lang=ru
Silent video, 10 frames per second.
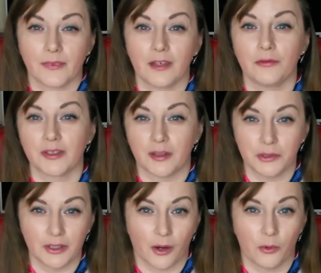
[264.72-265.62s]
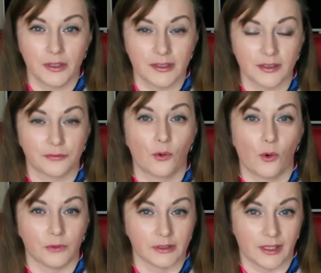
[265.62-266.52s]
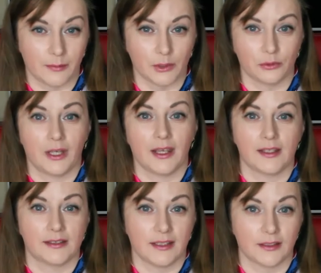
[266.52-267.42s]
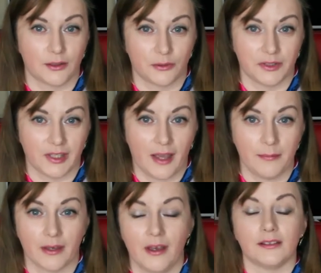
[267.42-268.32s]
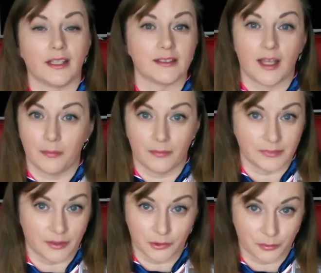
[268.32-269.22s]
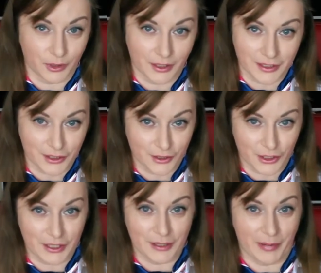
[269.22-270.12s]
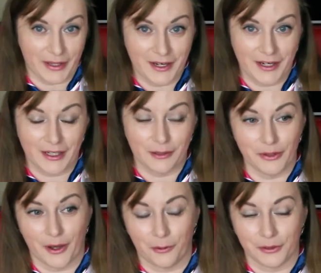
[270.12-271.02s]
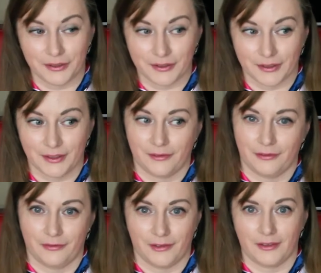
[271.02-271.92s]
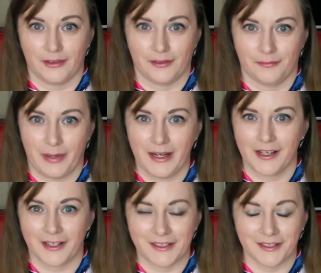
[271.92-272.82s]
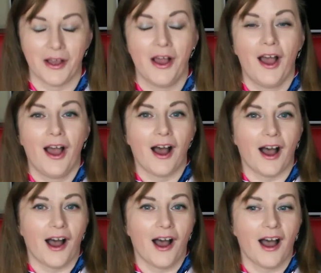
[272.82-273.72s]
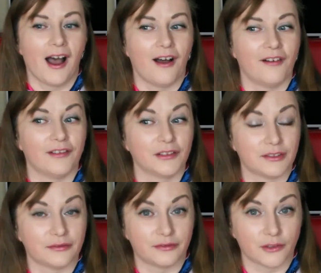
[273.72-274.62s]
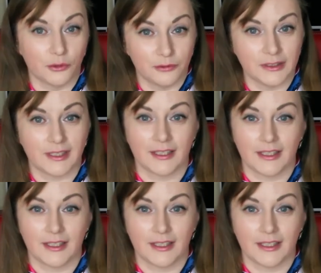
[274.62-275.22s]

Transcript: его завод находится в Ковентри. Мы туда ездили с друзьями. На сам завод мы, конечно же, не поехали. Он находится в пригороде. А вот в Ковентри